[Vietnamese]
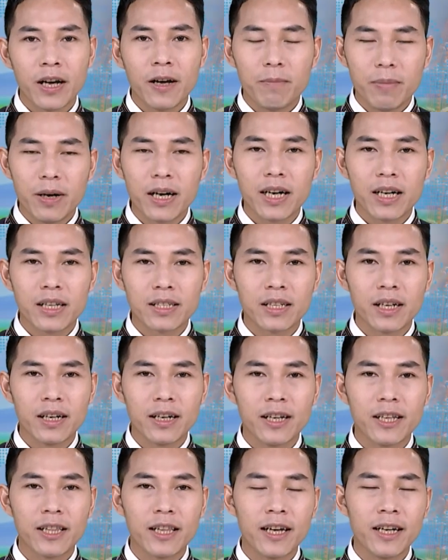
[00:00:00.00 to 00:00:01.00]
Bưng cơ sở
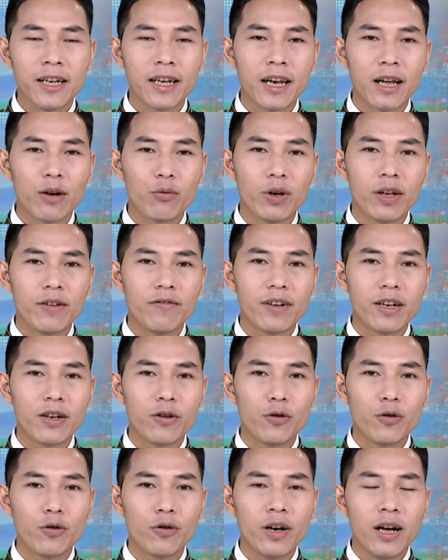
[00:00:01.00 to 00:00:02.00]
y tế nàng huyền phận
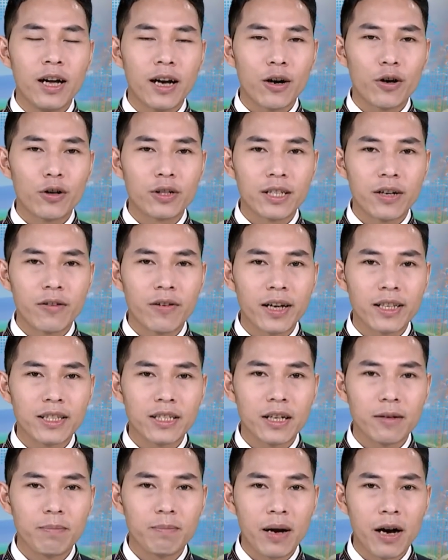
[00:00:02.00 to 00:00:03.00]
hồ, có chóng hành
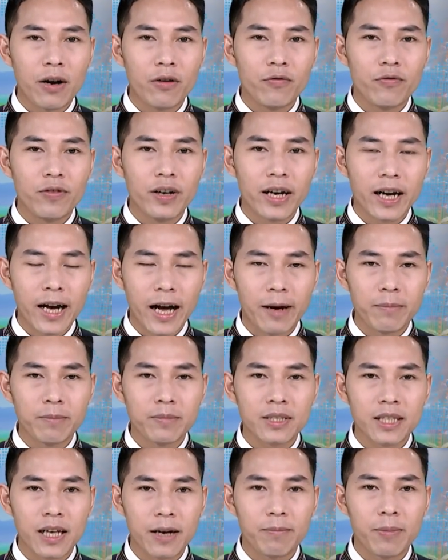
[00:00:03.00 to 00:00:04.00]
chiến báo việc khám
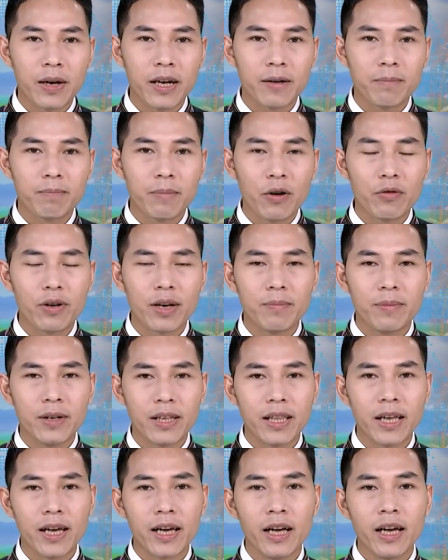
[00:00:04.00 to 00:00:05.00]
xà bệnh bảo hiểm y
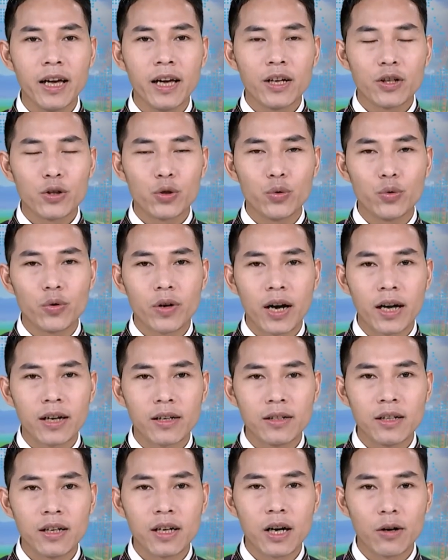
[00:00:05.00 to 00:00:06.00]
tế, sủ căn
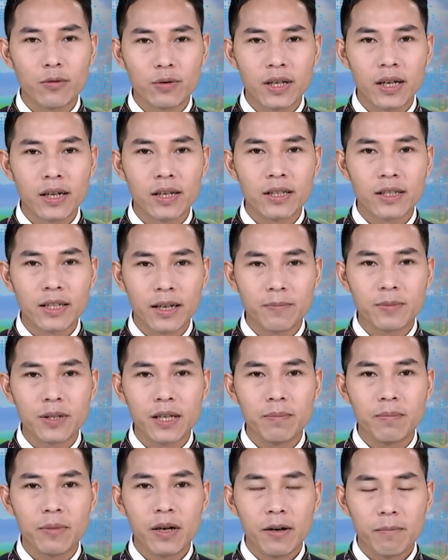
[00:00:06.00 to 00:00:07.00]
cước công dân chắp
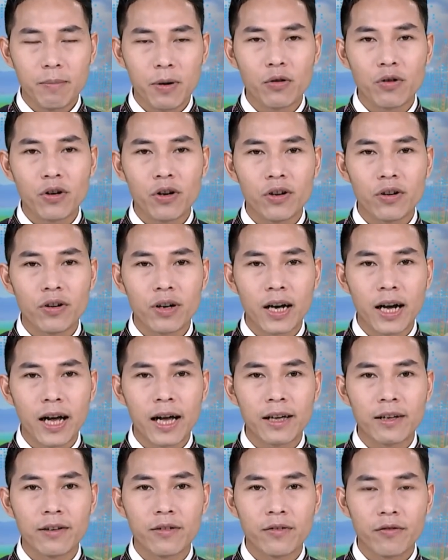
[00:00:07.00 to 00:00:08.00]
chip, báo cỏ
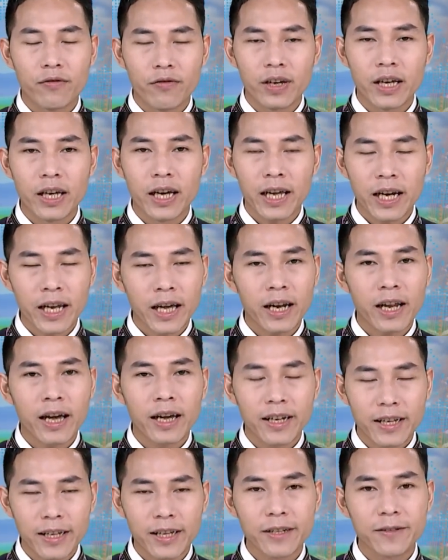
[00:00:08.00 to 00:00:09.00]
cài
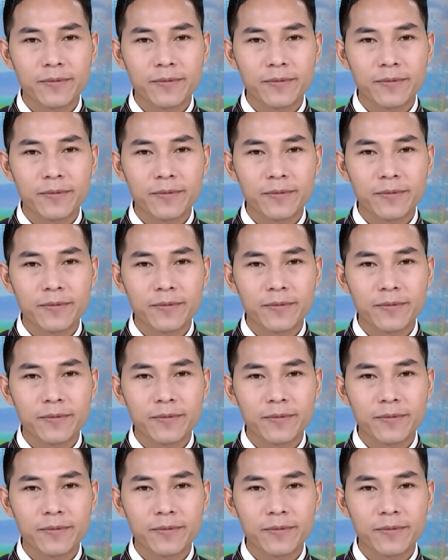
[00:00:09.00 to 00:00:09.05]
VSSID.